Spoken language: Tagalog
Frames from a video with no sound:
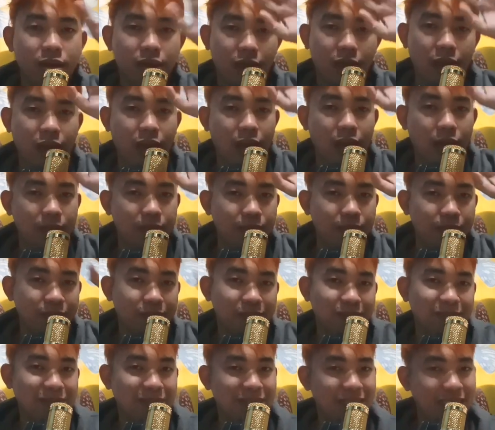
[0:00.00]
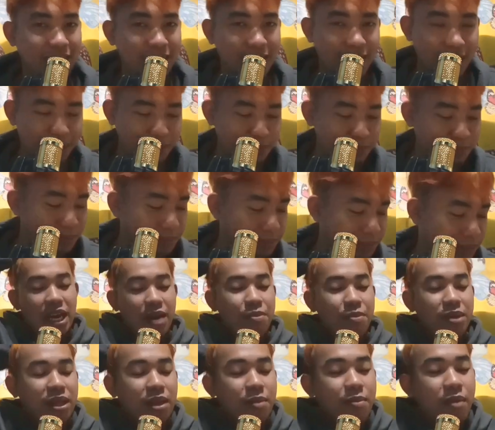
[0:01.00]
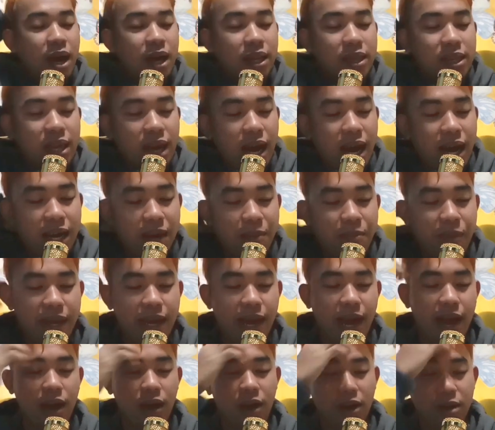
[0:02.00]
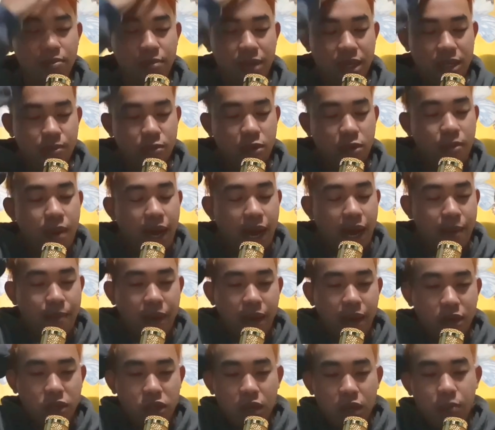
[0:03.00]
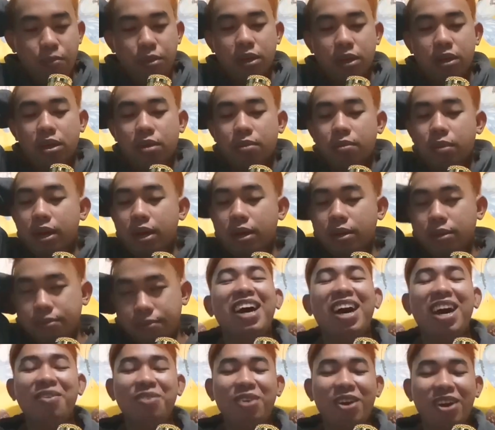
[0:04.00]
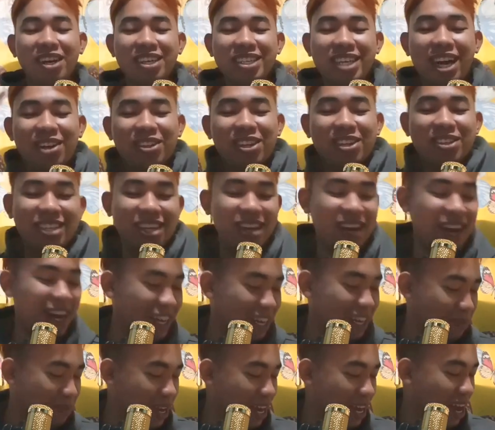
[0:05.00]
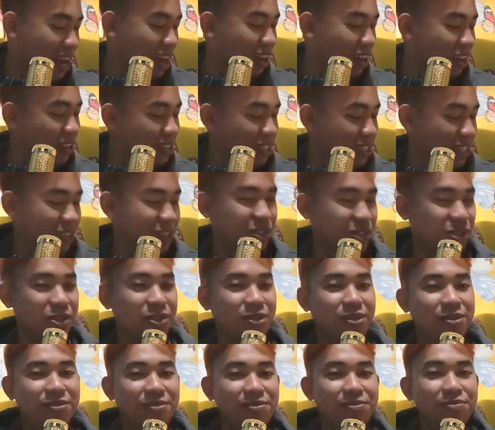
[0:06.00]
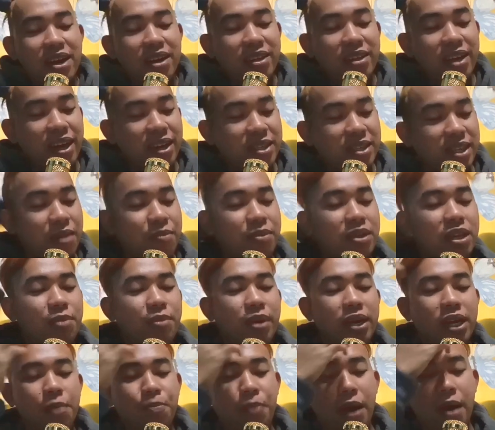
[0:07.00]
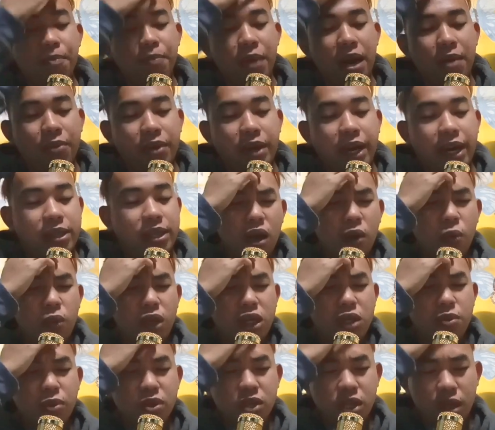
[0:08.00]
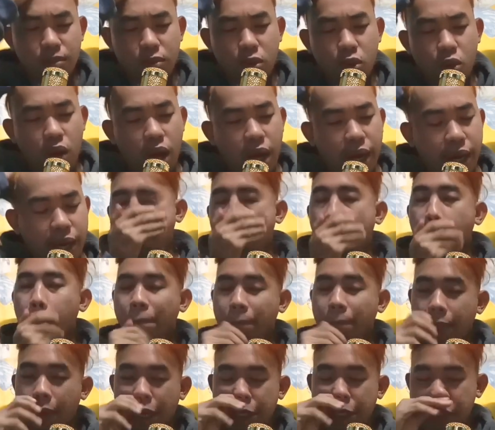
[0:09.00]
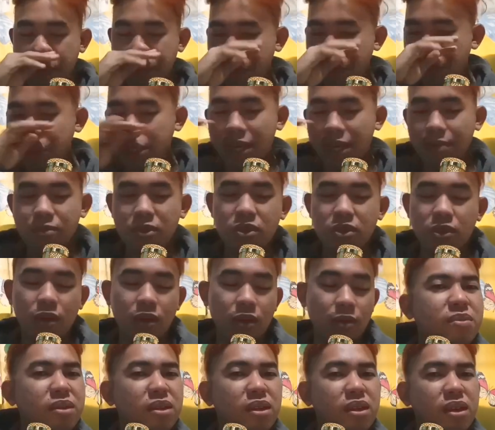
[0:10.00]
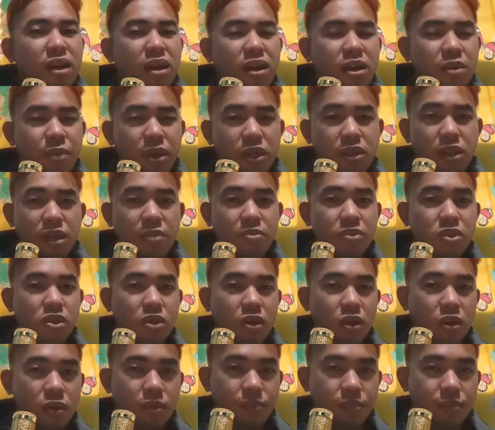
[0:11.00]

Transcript: I love. Love. Sabi naman ni Ara May Ahon, miss mo ba kami? Siyempre naman. Apo, shoutout sa Ara May Ahon. See you soon. Next, sabi naman ni Pampam, great wish mo sa buhay. Ma-achieve yung dreams ko. Ano ba yung dreams ko?